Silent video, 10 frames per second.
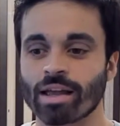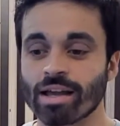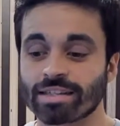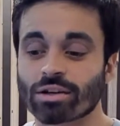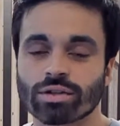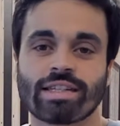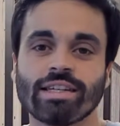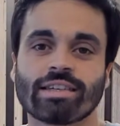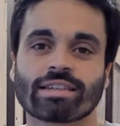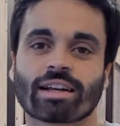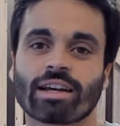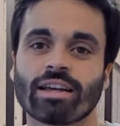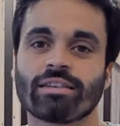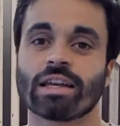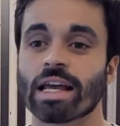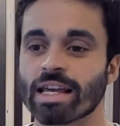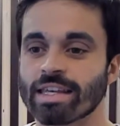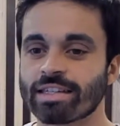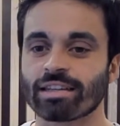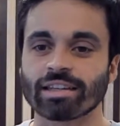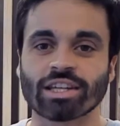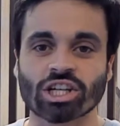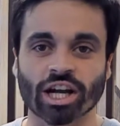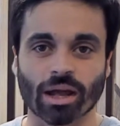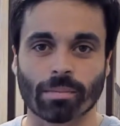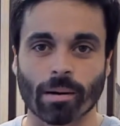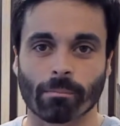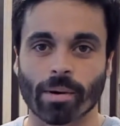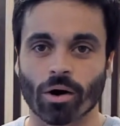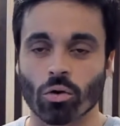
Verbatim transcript: C'est que si ces athlètes, ils étaient déjà capables par